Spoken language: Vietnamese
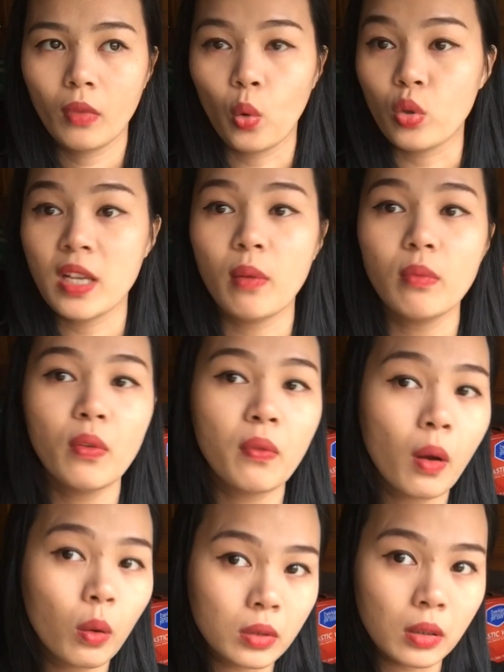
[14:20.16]
cuộc sống nó
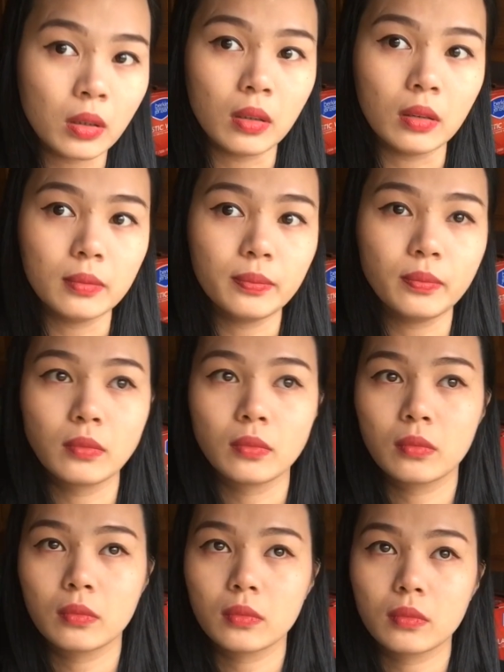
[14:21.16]
vô thường
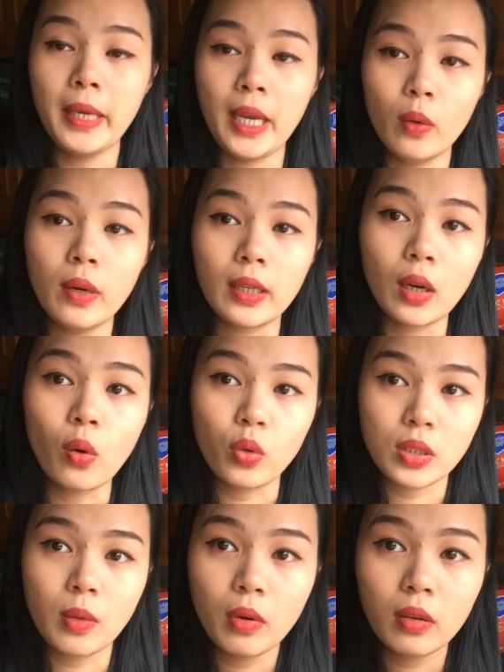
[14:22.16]
mới hiểu là cái cuộc
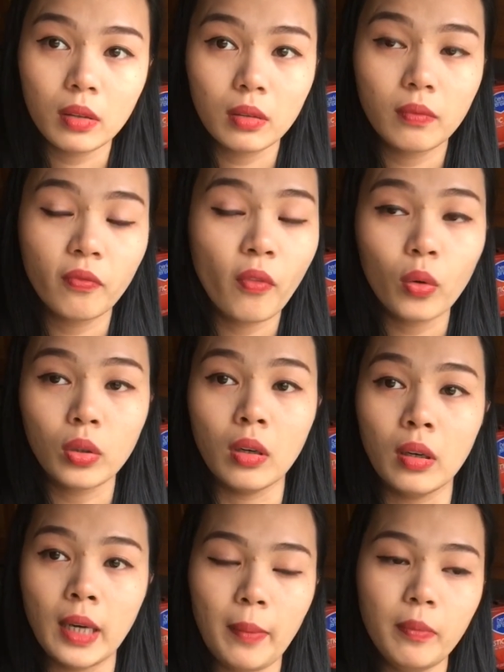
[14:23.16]
sống nó vô
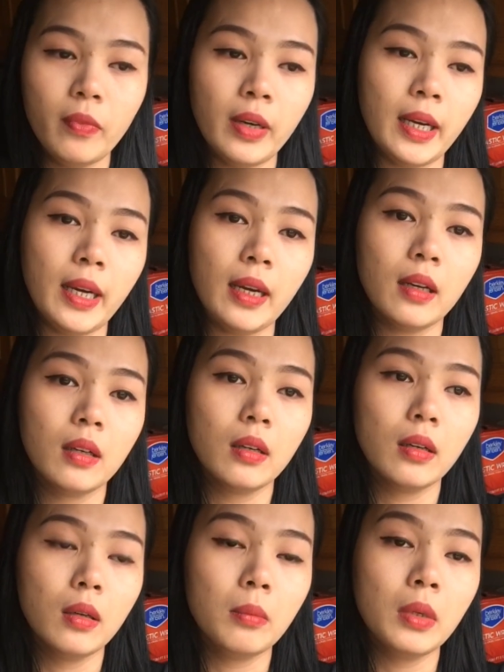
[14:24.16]
thường lắm và
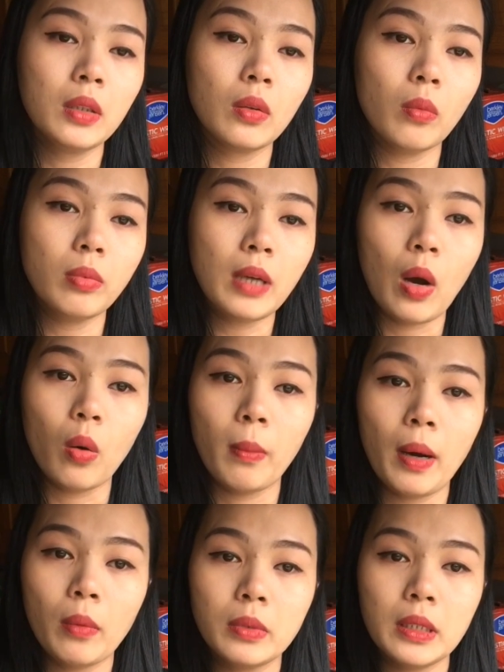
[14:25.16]
mình cũng cầu
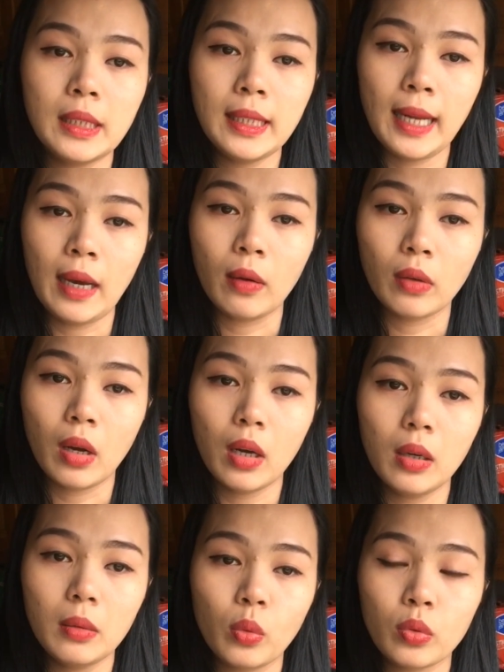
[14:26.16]
mong như thế nào
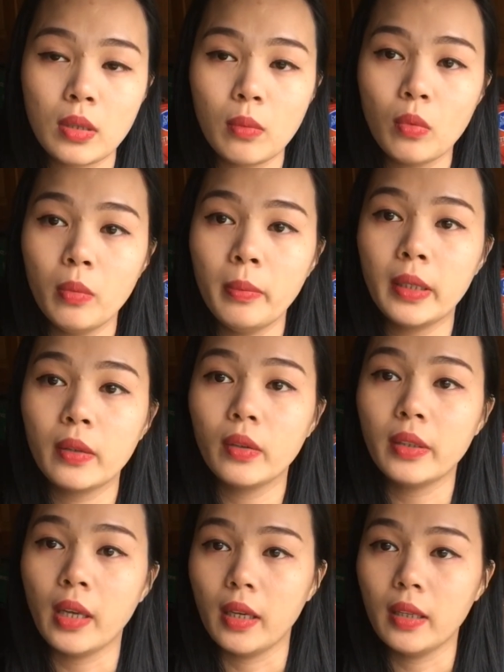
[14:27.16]
đó cuộc sống của mình có
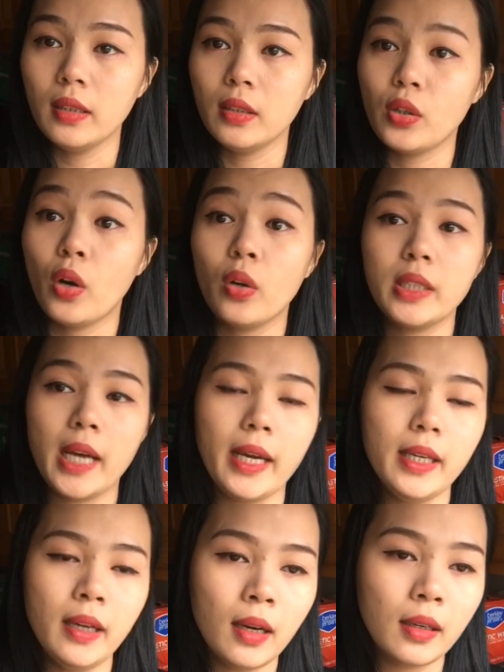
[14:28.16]
thể trôi
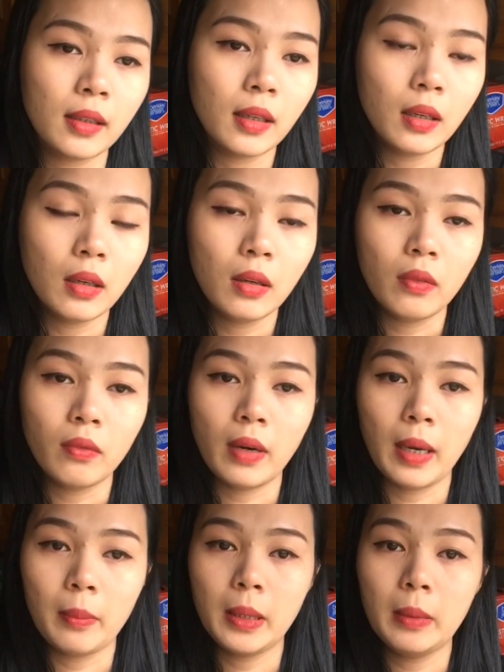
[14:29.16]
chảy hơn
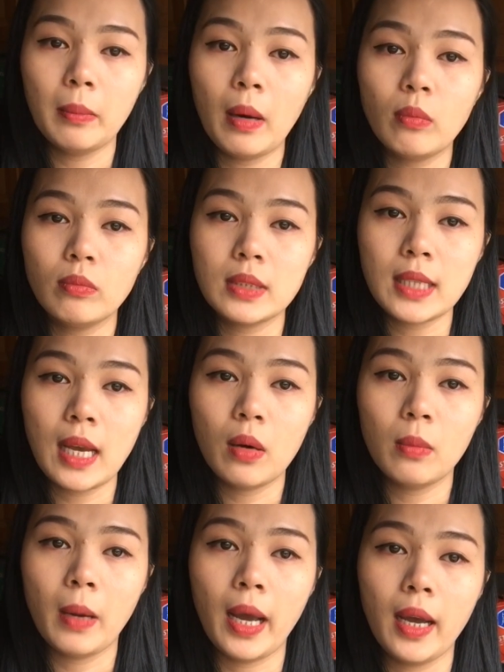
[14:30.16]
và mình mong
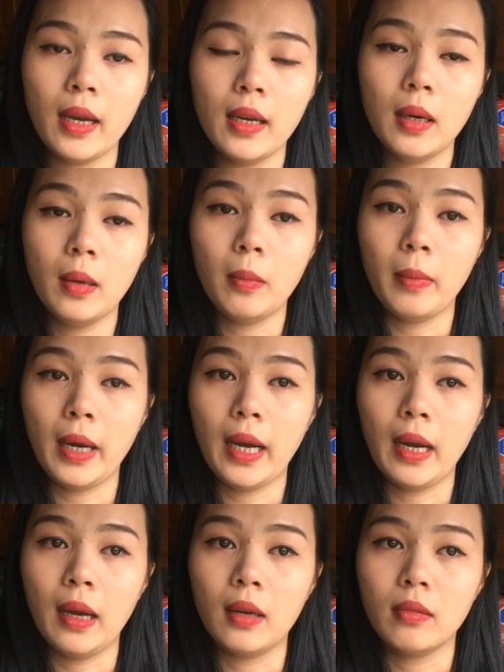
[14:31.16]
sao mà
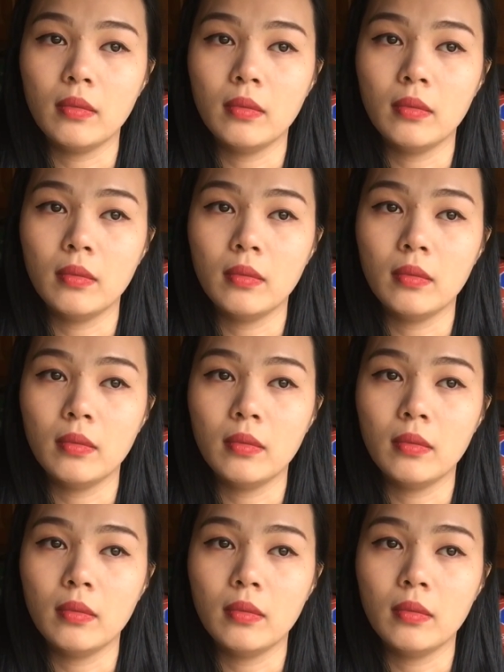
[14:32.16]
mà